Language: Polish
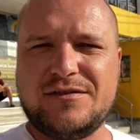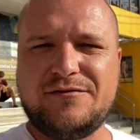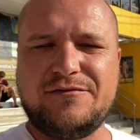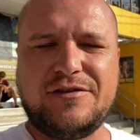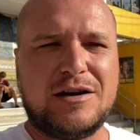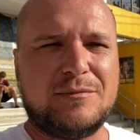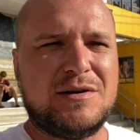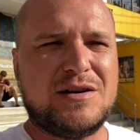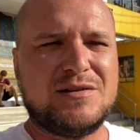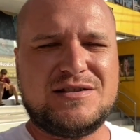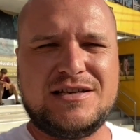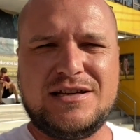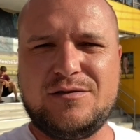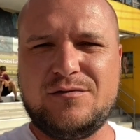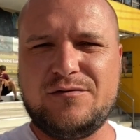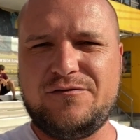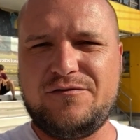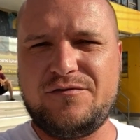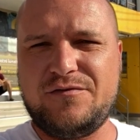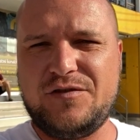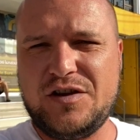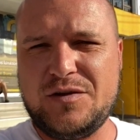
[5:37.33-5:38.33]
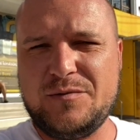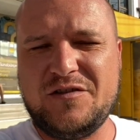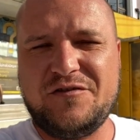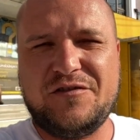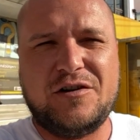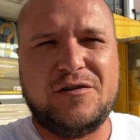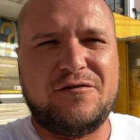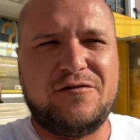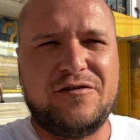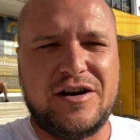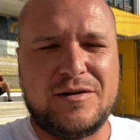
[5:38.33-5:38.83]
farmace, firmy
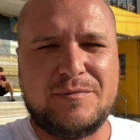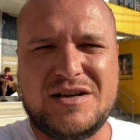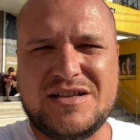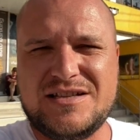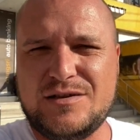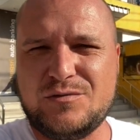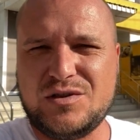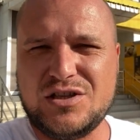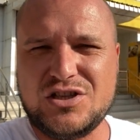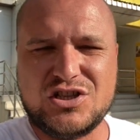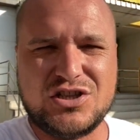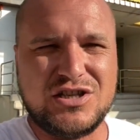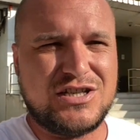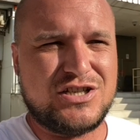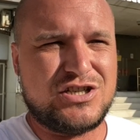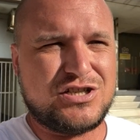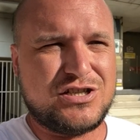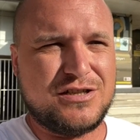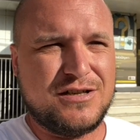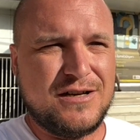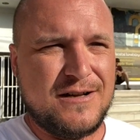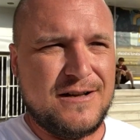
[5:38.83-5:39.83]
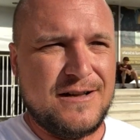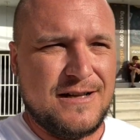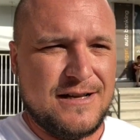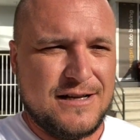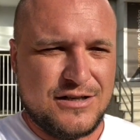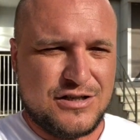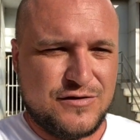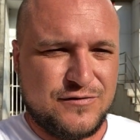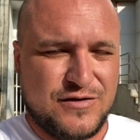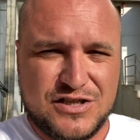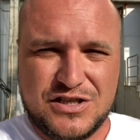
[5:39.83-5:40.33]
farmaceutyczne, czy,
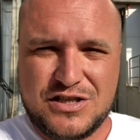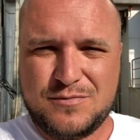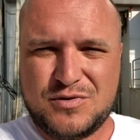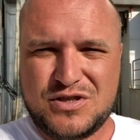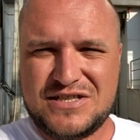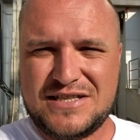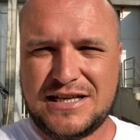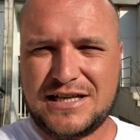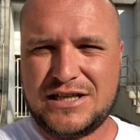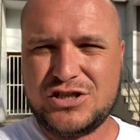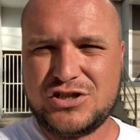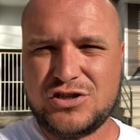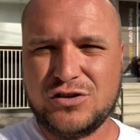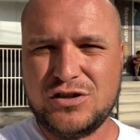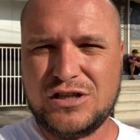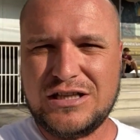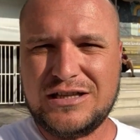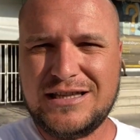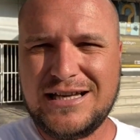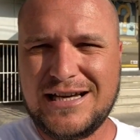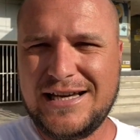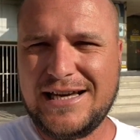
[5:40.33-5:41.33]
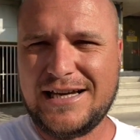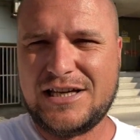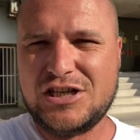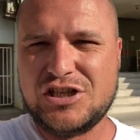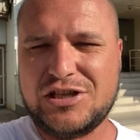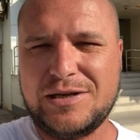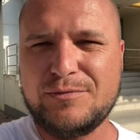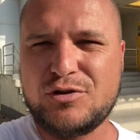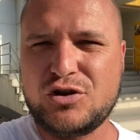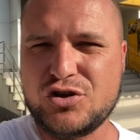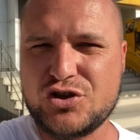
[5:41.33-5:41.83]
czy właśnie przez jakieś rządy dla jakiejś
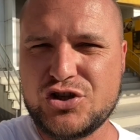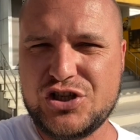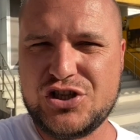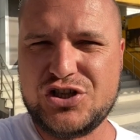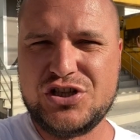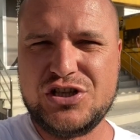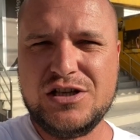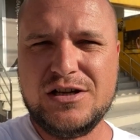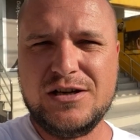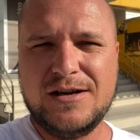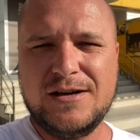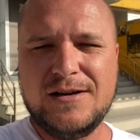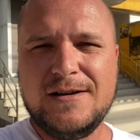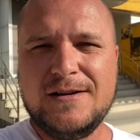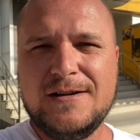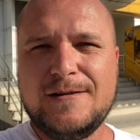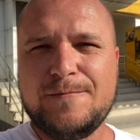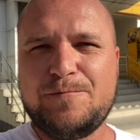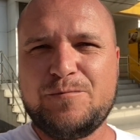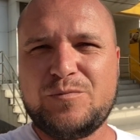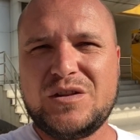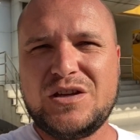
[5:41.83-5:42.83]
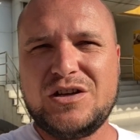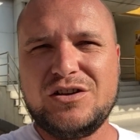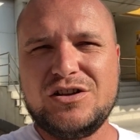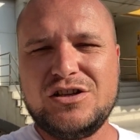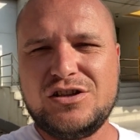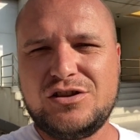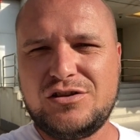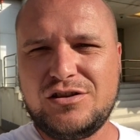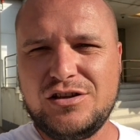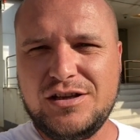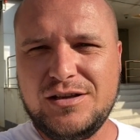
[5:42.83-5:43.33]
tam korzyści. No i,
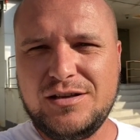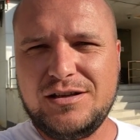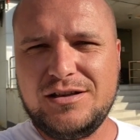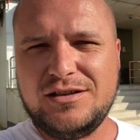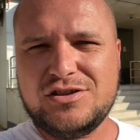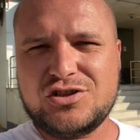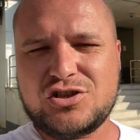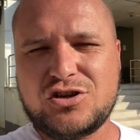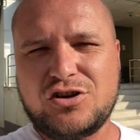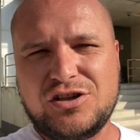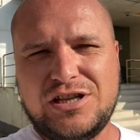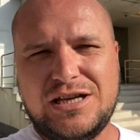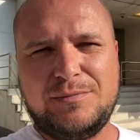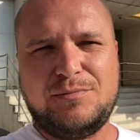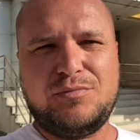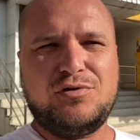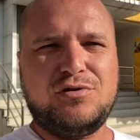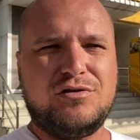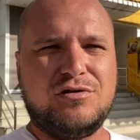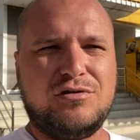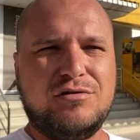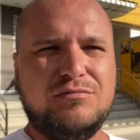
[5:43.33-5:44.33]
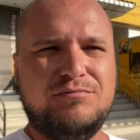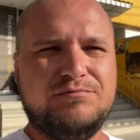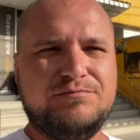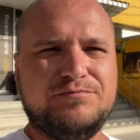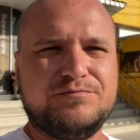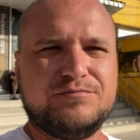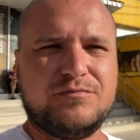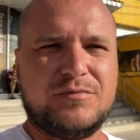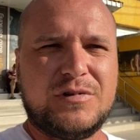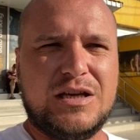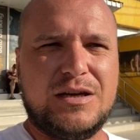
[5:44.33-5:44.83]
i szkoda, bo
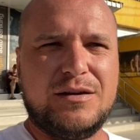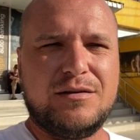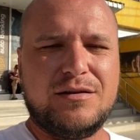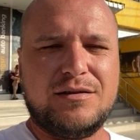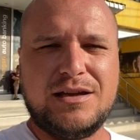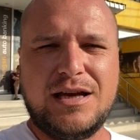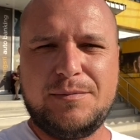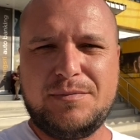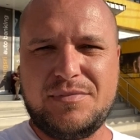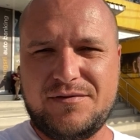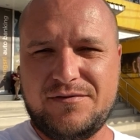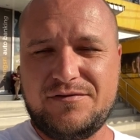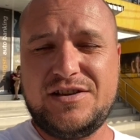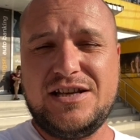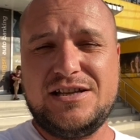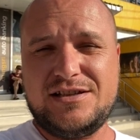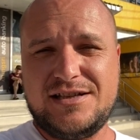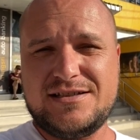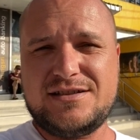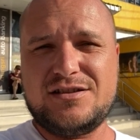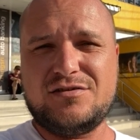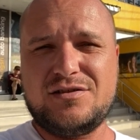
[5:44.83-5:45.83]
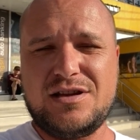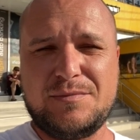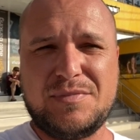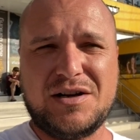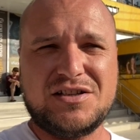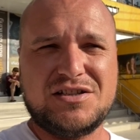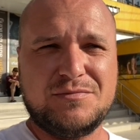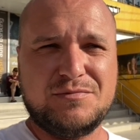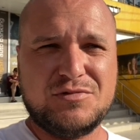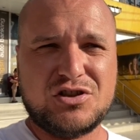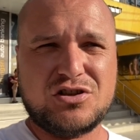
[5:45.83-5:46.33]
mm, e, naj, wtedy jest to
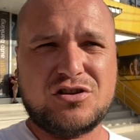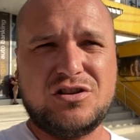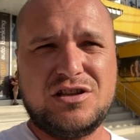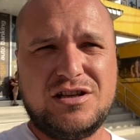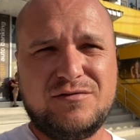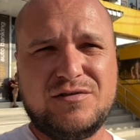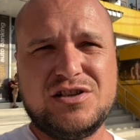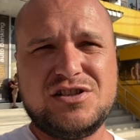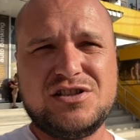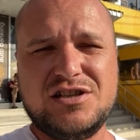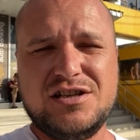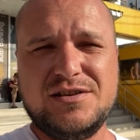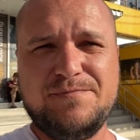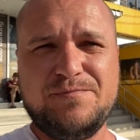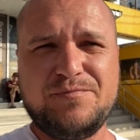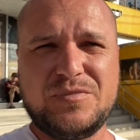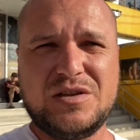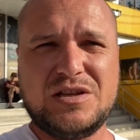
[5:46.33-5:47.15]
najbardziej mi szkoda właśnie,